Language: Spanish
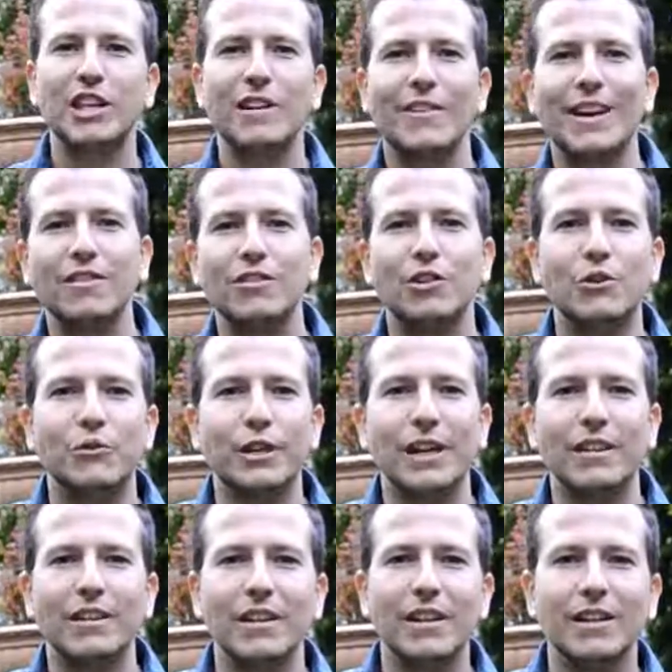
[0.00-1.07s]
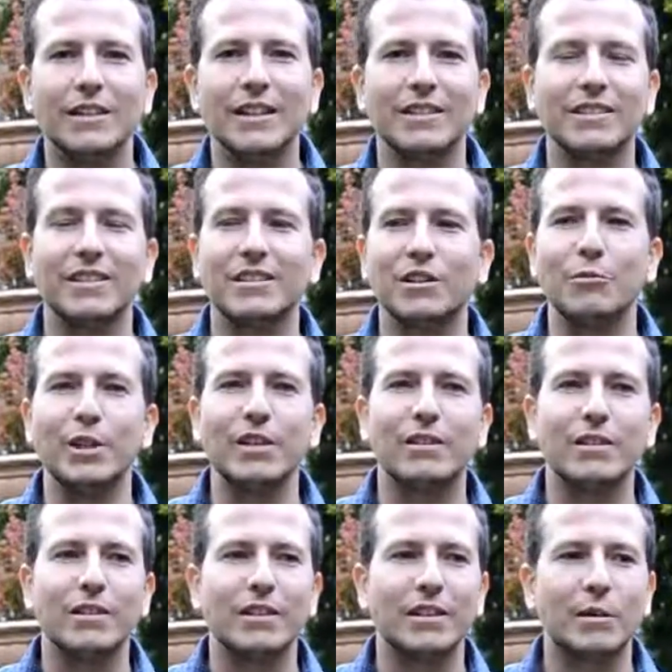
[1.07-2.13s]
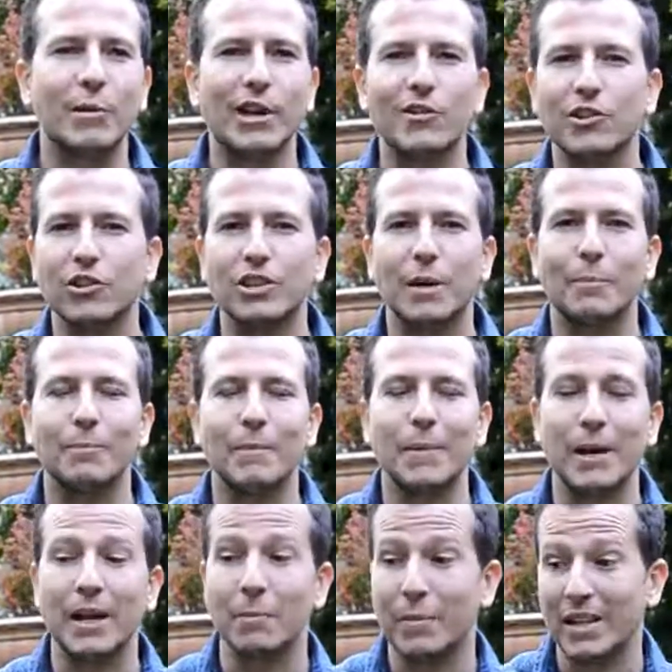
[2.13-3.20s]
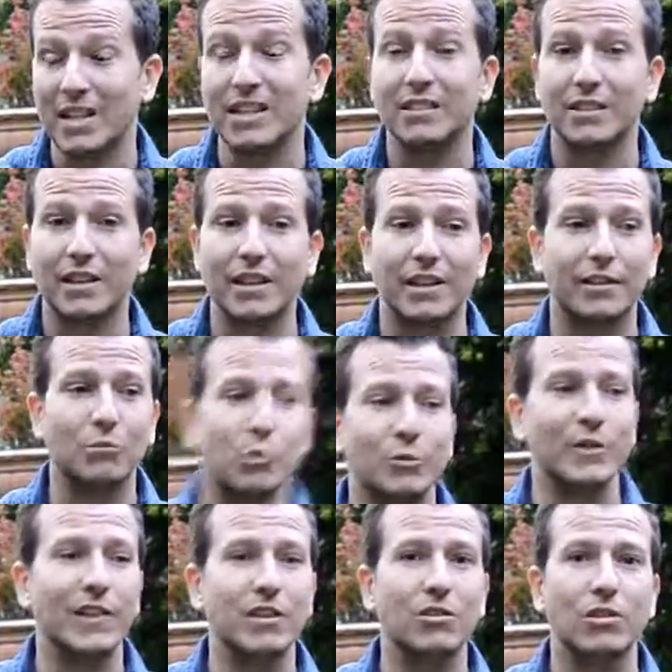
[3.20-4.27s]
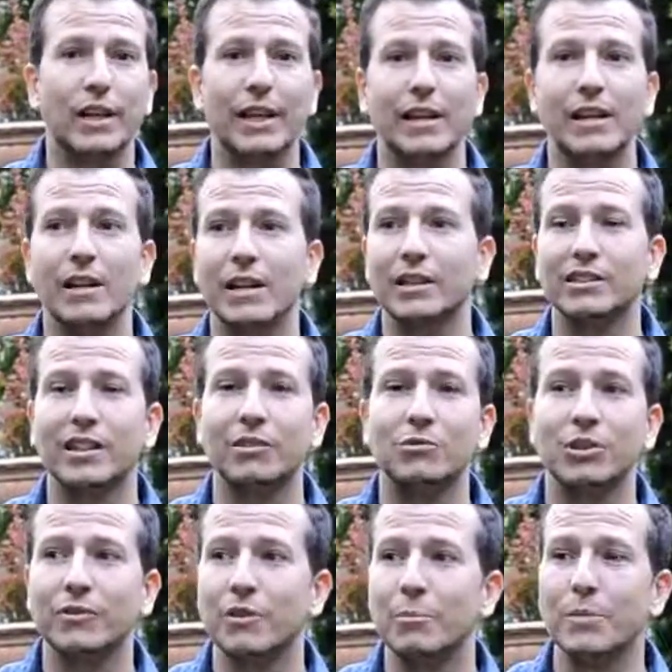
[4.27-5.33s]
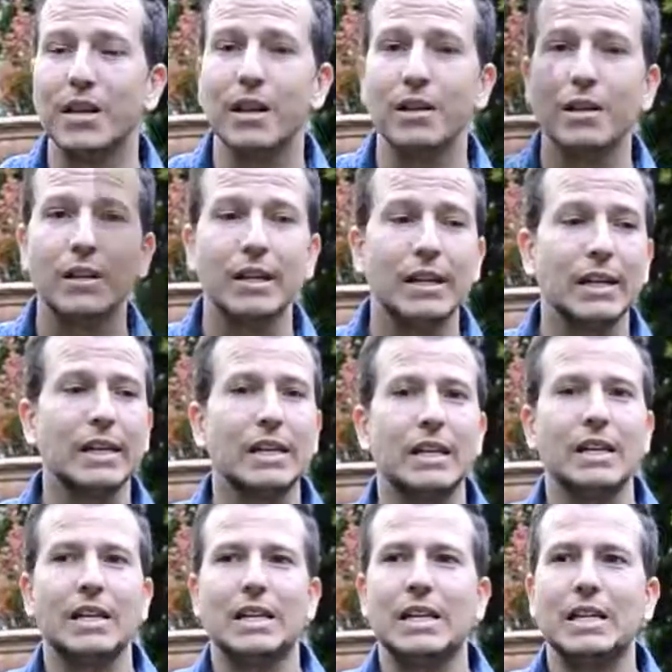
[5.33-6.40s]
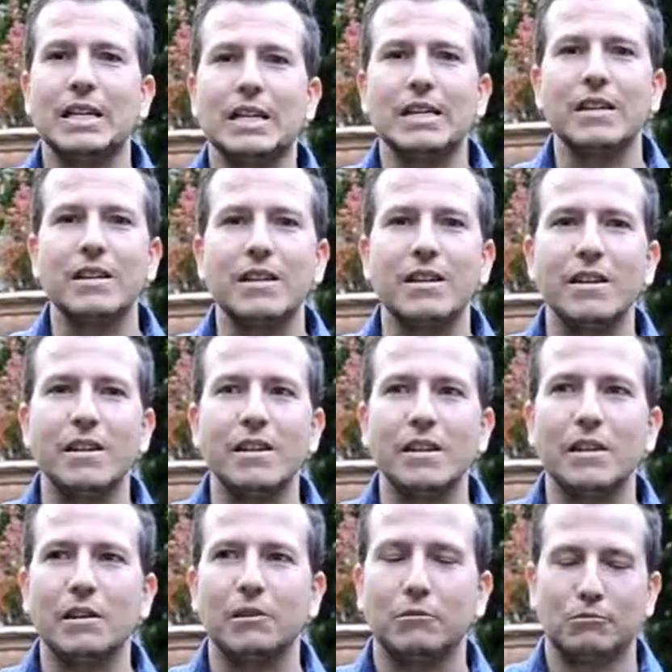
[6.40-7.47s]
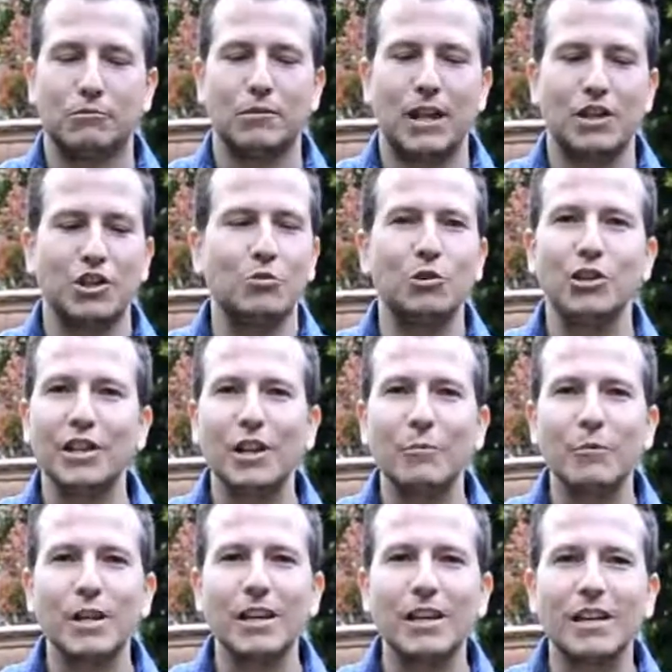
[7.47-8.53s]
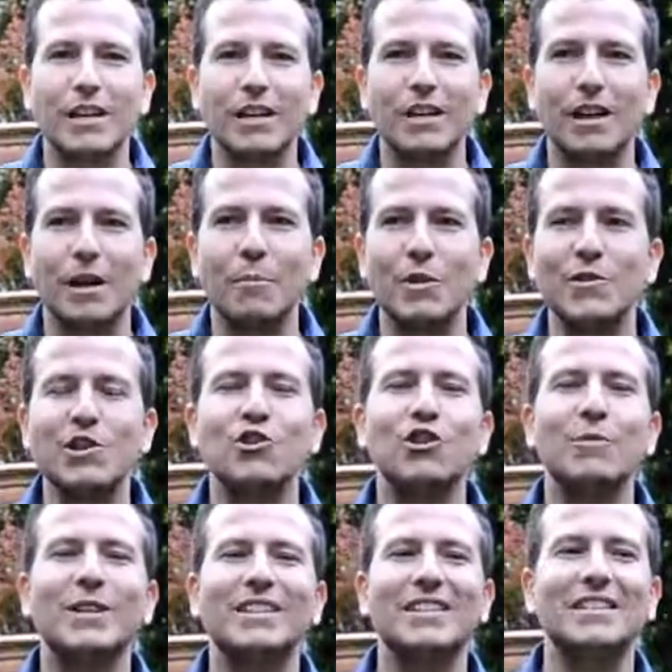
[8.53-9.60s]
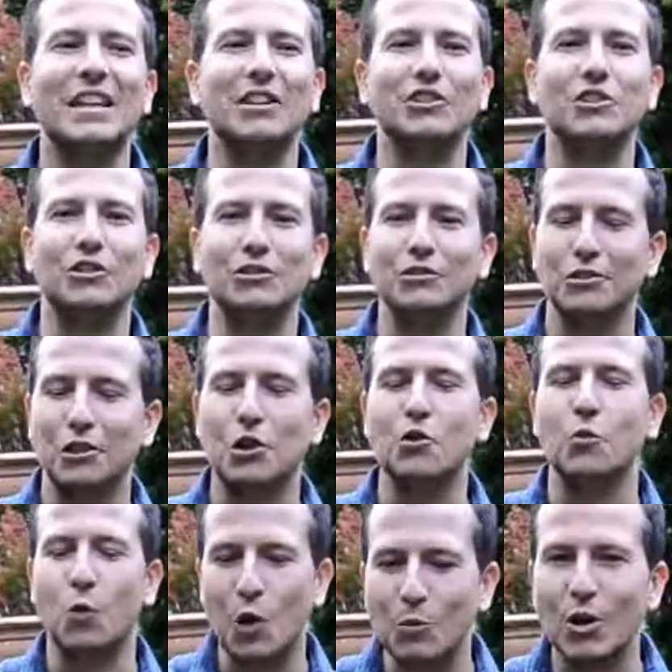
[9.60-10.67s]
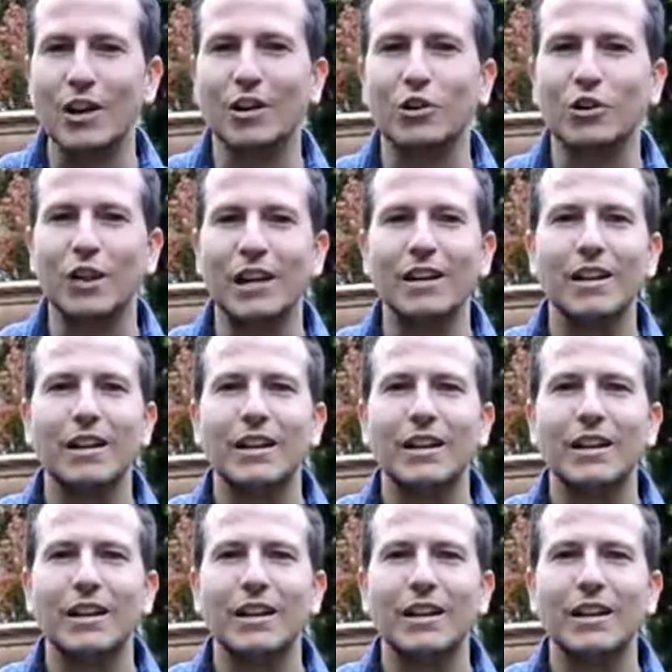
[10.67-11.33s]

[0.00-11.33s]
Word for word: celebrando el final del tercer trimestre de esta maravillosa eh, experiencia que estamos viviendo, que es el Executive MBA. Y tal y como dije en mi, en mi vídeo de presentación, y lo vuelvo a recordar,